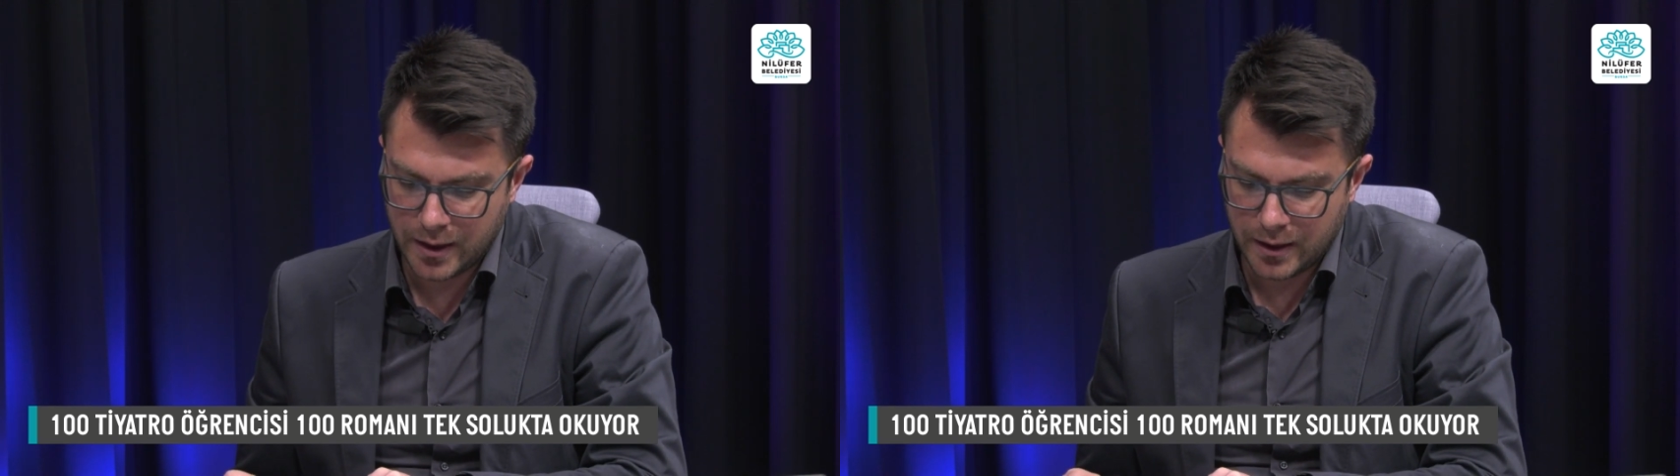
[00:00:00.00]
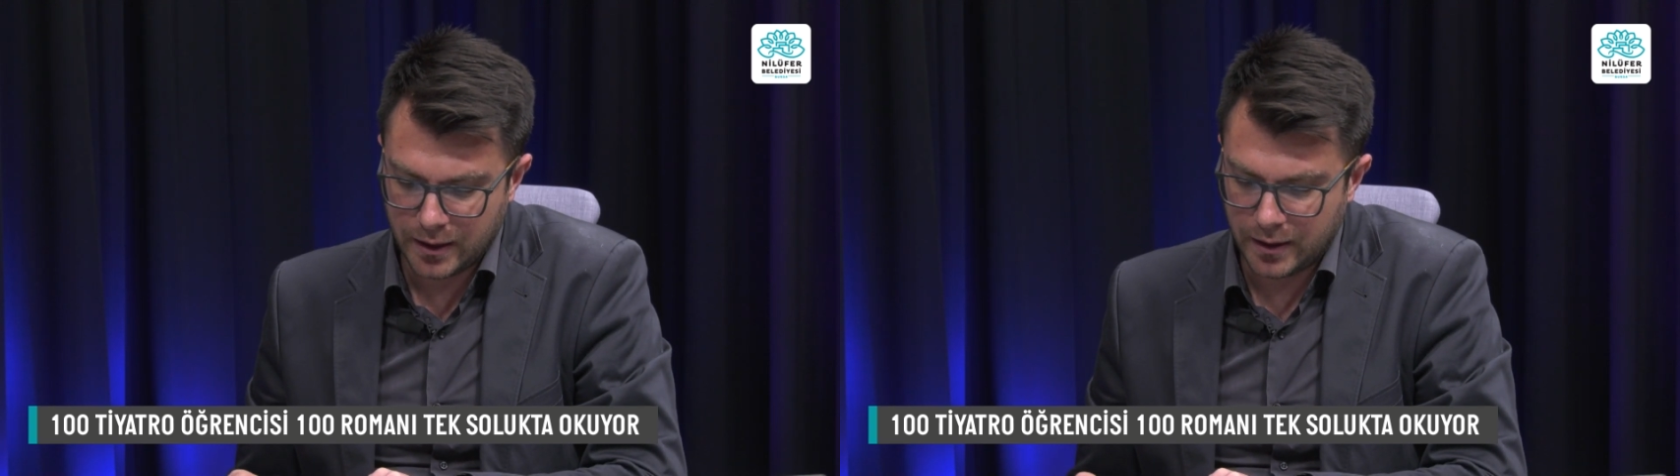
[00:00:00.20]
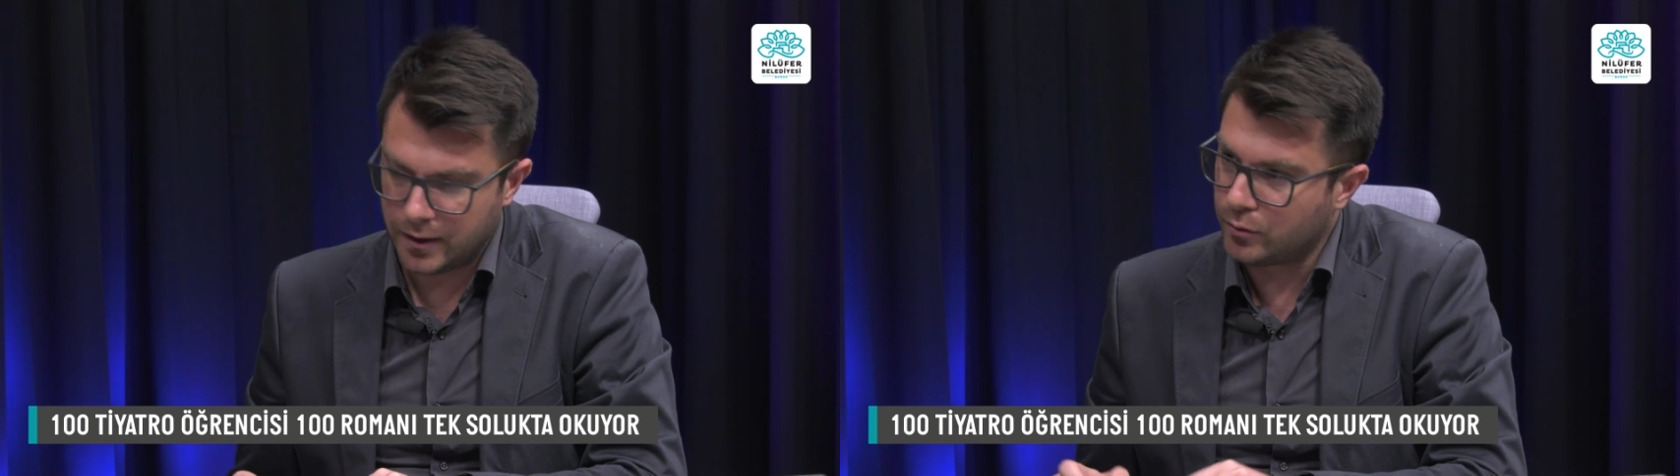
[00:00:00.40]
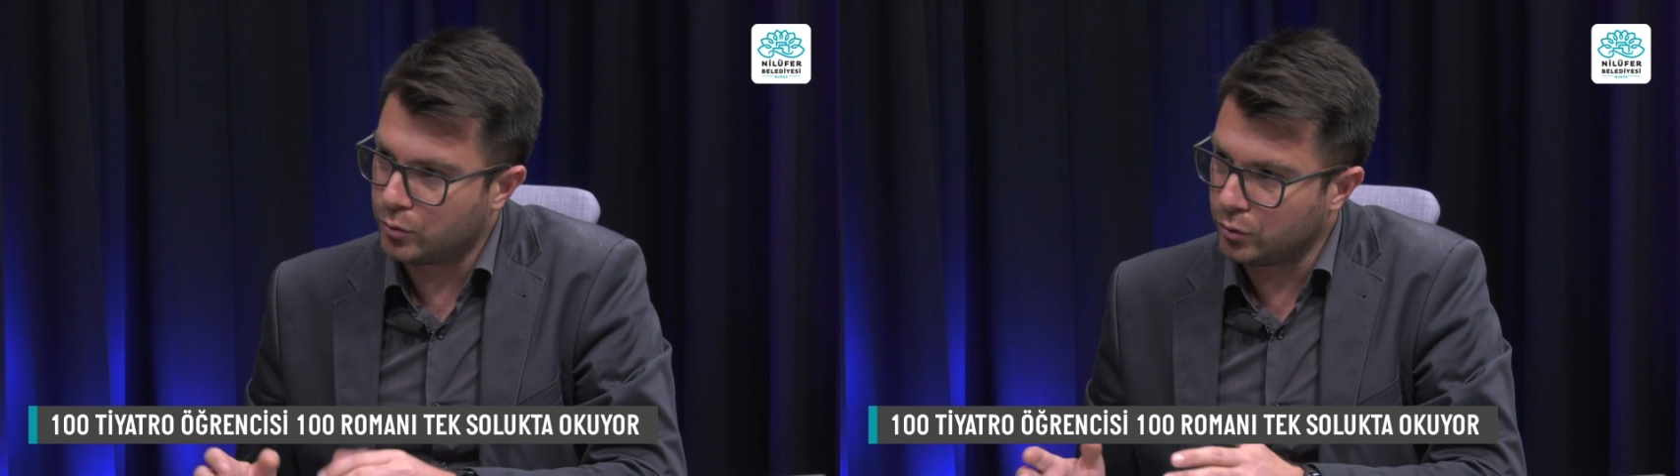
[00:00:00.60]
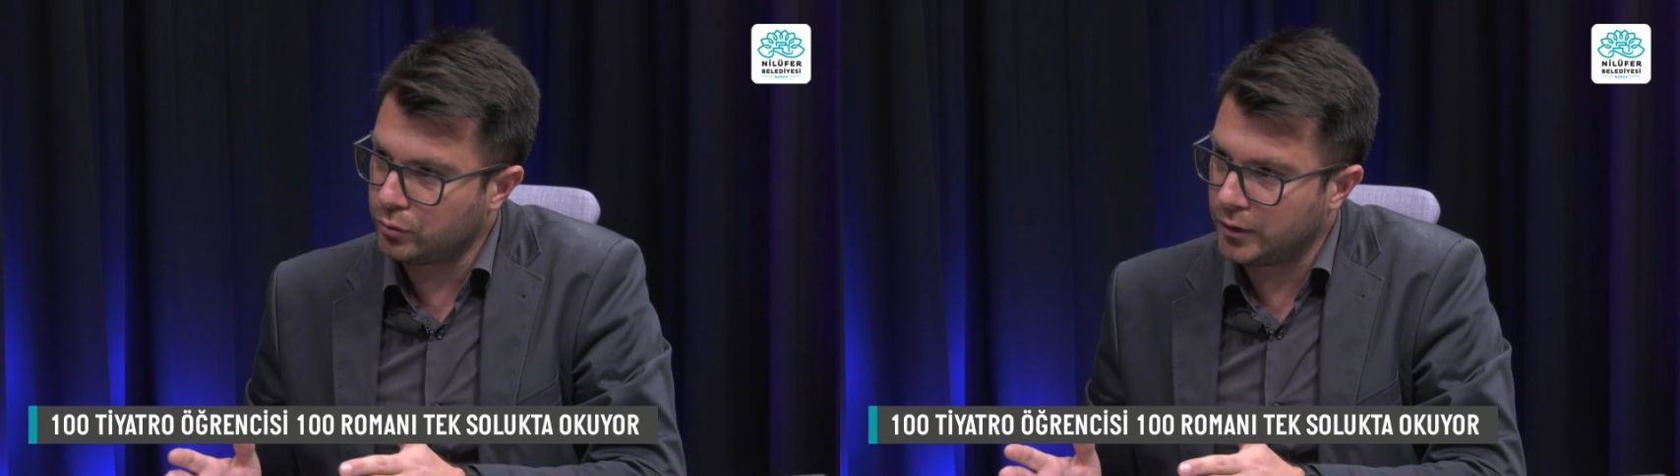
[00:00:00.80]
e,
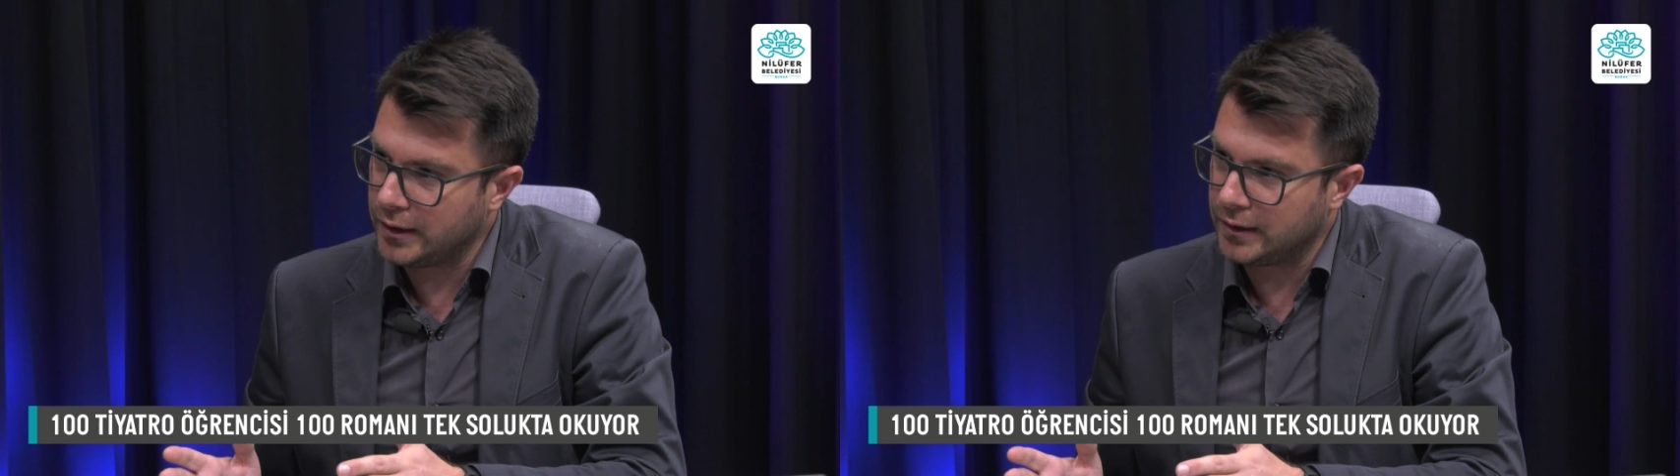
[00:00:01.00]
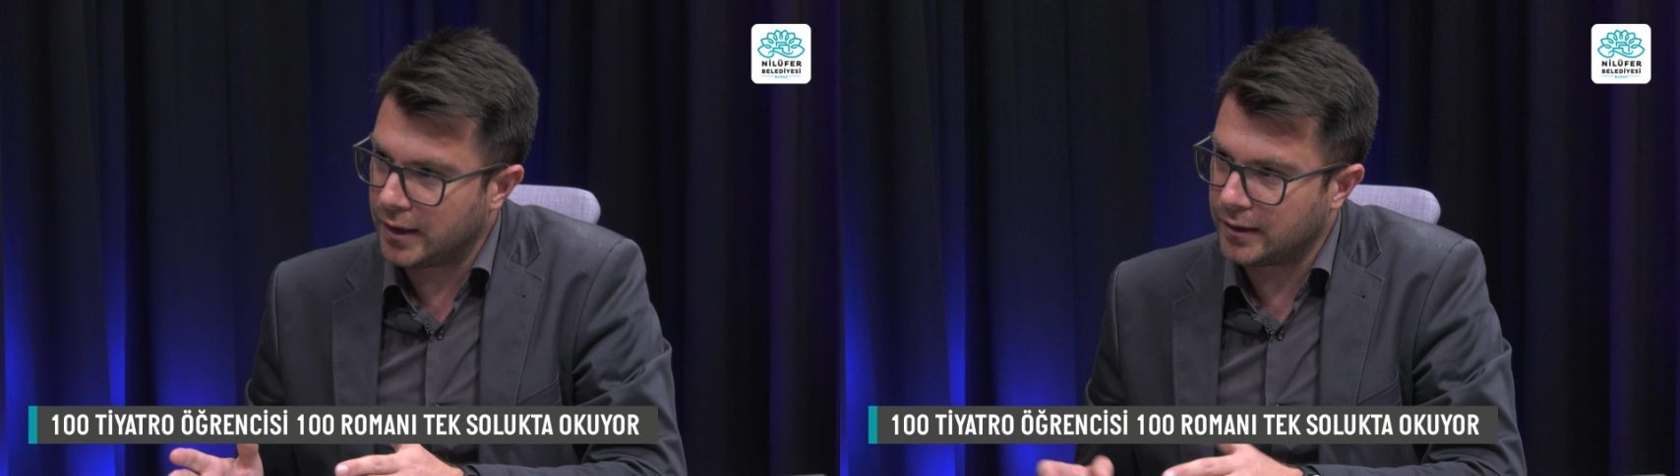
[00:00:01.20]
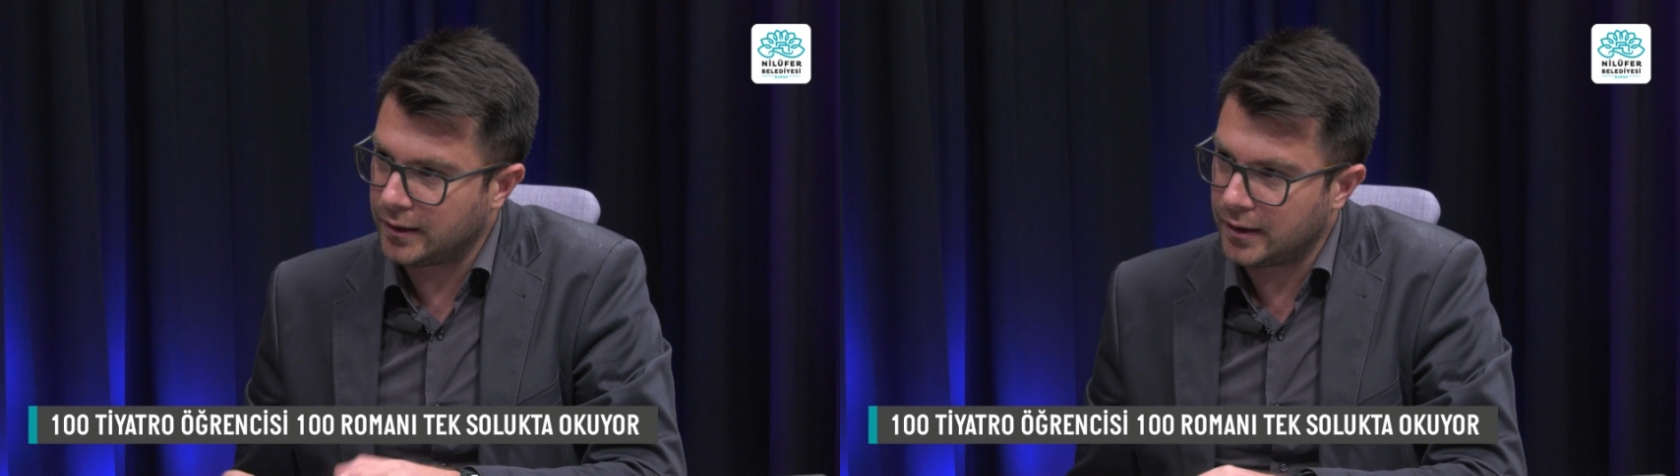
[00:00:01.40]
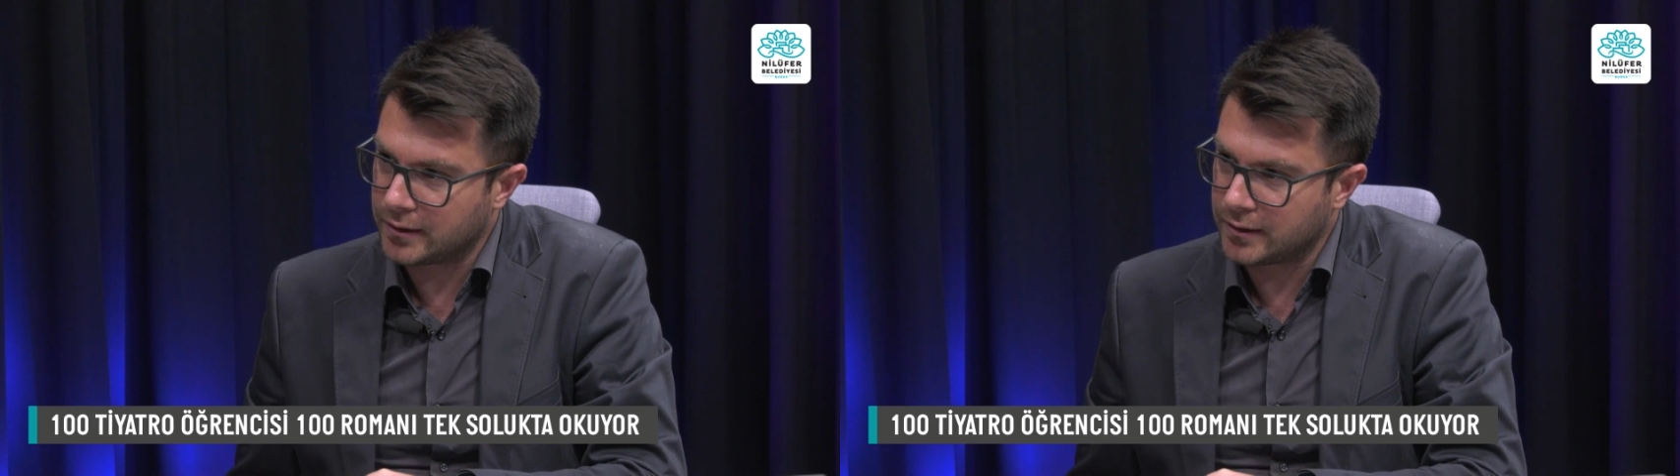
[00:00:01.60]
kurulduğu yıllarda da